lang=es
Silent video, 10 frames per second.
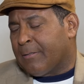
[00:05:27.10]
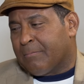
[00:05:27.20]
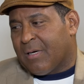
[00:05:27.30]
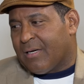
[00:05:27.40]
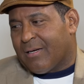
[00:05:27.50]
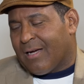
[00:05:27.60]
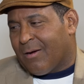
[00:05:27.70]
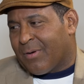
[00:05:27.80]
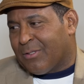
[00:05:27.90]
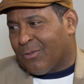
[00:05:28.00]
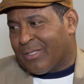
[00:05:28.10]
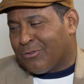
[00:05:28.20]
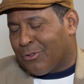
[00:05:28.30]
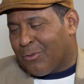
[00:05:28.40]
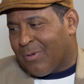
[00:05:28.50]
Um, abriéndole
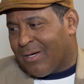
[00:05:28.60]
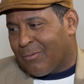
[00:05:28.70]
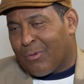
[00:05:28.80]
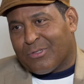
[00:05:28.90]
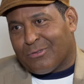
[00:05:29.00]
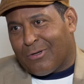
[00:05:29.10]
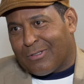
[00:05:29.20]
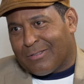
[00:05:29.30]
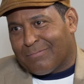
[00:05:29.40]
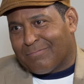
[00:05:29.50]
show a Rolling Stone,